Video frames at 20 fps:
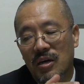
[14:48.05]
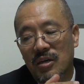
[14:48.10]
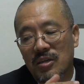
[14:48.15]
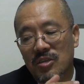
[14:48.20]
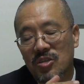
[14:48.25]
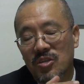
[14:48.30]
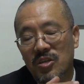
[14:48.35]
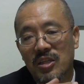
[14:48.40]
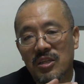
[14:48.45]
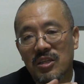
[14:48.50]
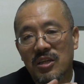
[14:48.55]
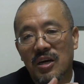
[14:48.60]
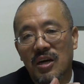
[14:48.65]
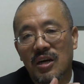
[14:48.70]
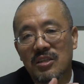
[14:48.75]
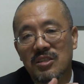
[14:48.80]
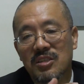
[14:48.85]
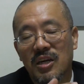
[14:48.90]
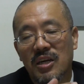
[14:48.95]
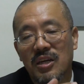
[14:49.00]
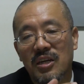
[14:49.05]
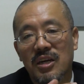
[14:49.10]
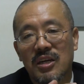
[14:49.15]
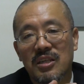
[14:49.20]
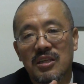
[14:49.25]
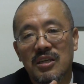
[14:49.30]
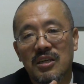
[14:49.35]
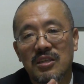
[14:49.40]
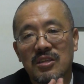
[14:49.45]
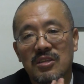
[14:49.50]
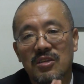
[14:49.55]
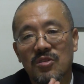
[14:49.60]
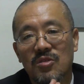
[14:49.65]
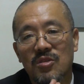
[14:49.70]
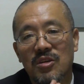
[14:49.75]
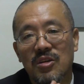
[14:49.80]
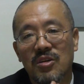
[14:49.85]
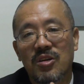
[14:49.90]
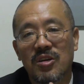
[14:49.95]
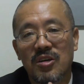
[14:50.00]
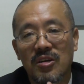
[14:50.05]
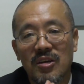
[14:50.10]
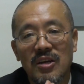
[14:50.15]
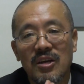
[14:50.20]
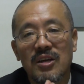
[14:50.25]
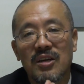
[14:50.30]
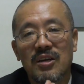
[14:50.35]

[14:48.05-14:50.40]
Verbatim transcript: シュレッダーが使えなかったなんて言っている